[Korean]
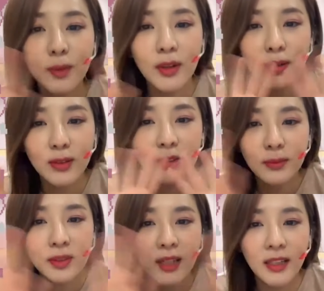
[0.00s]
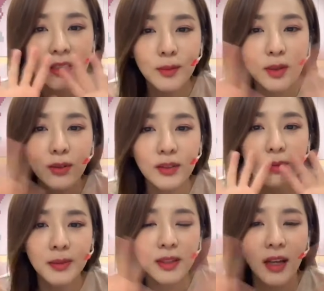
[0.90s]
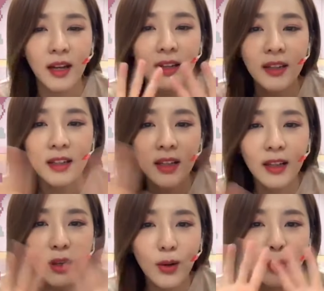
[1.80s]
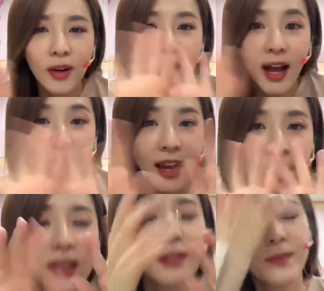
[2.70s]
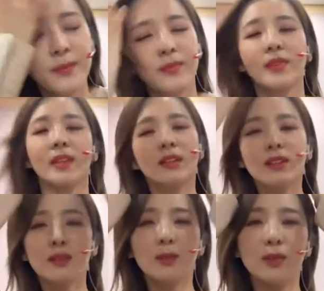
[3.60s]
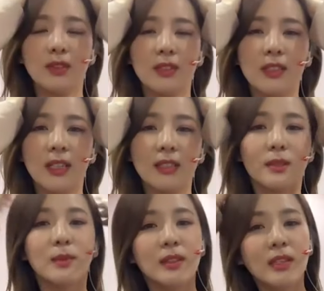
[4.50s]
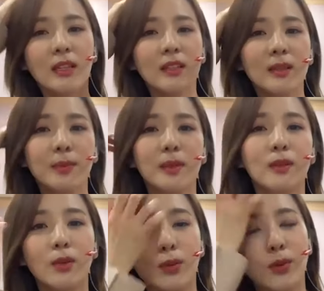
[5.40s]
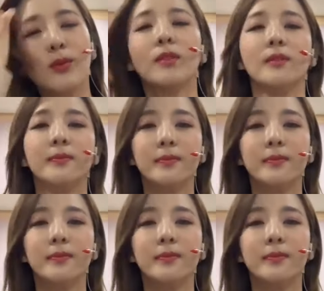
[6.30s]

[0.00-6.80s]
참여하고 있습니다. 참여하고 있습니다. Hello, hi. 너무 지났지만 생일 필터로.